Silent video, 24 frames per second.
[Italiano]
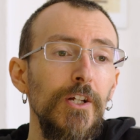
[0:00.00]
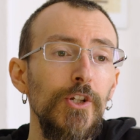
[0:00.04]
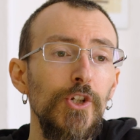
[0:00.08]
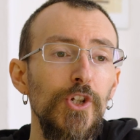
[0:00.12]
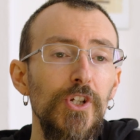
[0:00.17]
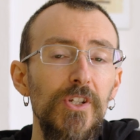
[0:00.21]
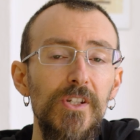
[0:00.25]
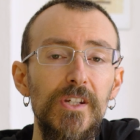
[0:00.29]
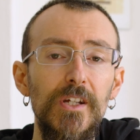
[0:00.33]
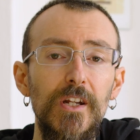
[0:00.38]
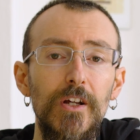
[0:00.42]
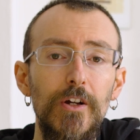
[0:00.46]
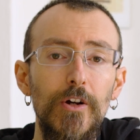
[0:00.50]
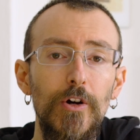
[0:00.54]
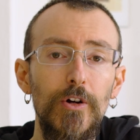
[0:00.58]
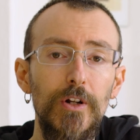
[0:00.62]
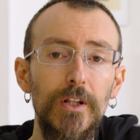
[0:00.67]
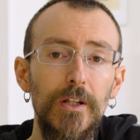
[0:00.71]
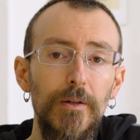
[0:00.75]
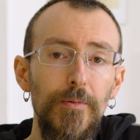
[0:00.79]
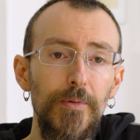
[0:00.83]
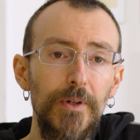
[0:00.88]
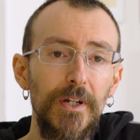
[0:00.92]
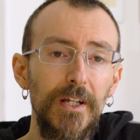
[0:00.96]
ci si
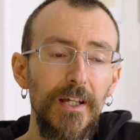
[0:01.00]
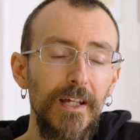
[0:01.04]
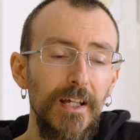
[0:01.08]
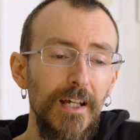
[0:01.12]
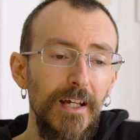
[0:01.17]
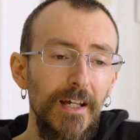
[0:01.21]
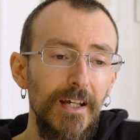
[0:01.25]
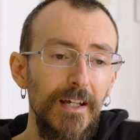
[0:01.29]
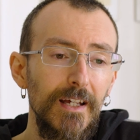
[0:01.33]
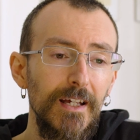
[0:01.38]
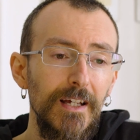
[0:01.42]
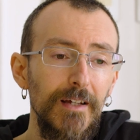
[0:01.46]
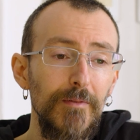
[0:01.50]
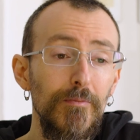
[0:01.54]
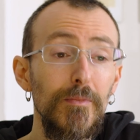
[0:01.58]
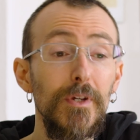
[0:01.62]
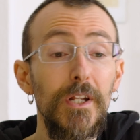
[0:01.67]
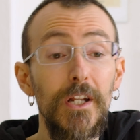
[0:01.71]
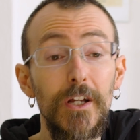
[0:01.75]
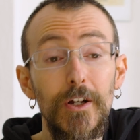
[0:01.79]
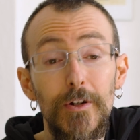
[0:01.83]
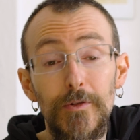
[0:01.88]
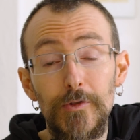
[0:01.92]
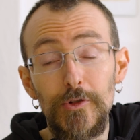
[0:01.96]
ricorda perché,
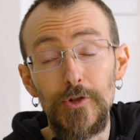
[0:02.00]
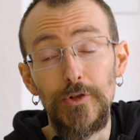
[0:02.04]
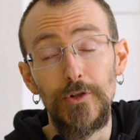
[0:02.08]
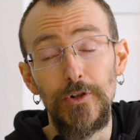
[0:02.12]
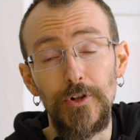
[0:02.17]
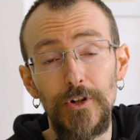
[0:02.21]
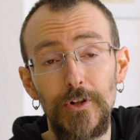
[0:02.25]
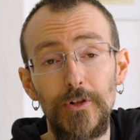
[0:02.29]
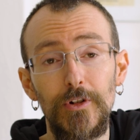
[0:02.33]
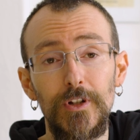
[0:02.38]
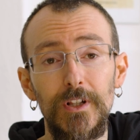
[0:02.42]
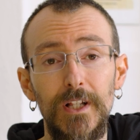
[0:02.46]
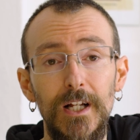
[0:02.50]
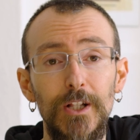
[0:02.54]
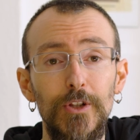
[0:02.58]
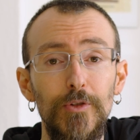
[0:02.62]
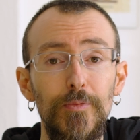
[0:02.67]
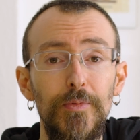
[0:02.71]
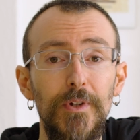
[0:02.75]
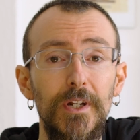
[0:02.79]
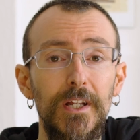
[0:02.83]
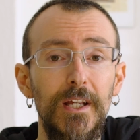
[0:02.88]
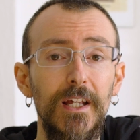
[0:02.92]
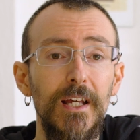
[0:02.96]
mi sono ricordato
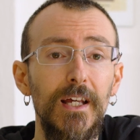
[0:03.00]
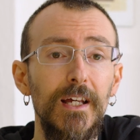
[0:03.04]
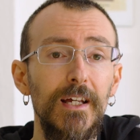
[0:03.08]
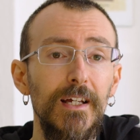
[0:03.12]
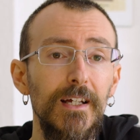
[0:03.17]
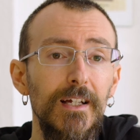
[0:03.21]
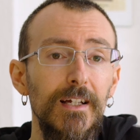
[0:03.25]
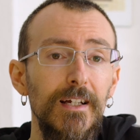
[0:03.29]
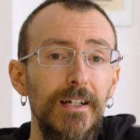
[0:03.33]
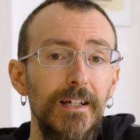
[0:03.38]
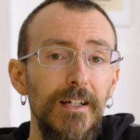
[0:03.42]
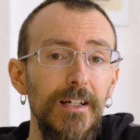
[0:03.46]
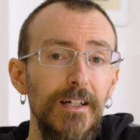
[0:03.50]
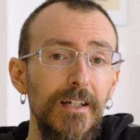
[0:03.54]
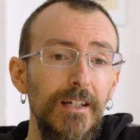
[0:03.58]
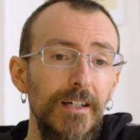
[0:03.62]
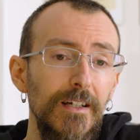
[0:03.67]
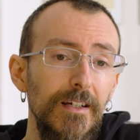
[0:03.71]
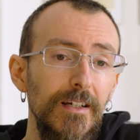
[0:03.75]
perché eh,